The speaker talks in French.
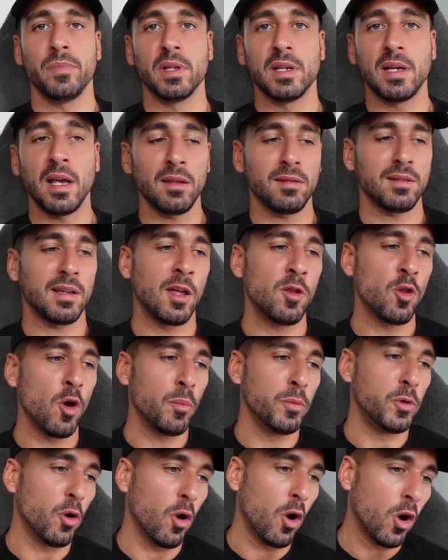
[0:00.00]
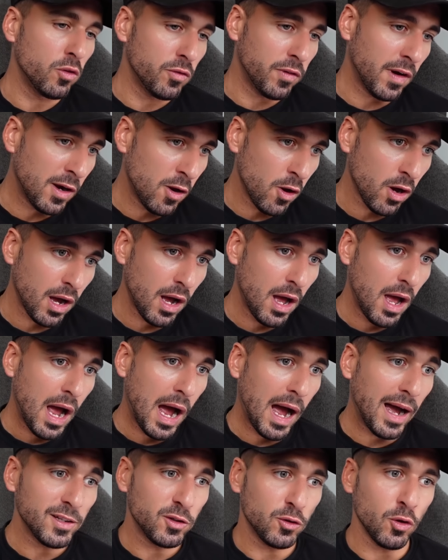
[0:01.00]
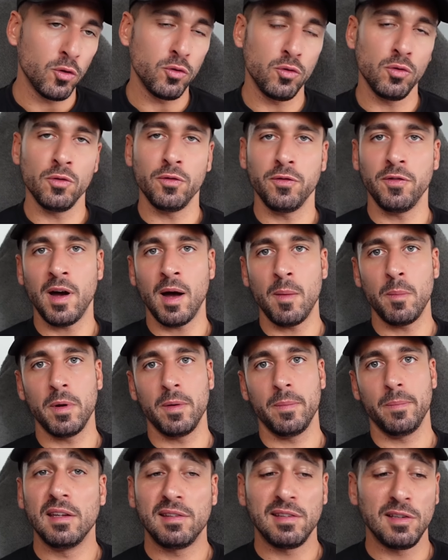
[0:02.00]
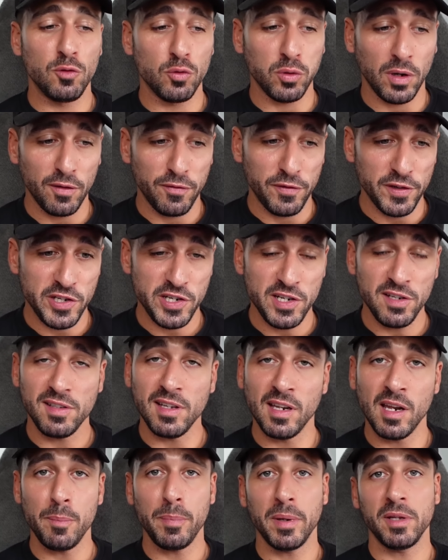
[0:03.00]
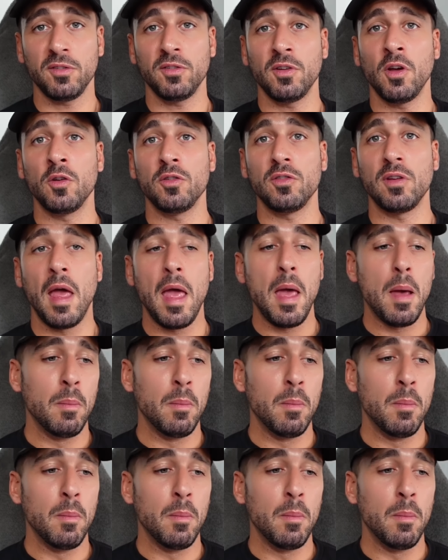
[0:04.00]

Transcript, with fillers: Qu'est-ce qu'un homme de haute valeur attend d'une femme Et si tu réfléchis, ça n'a pas de sens.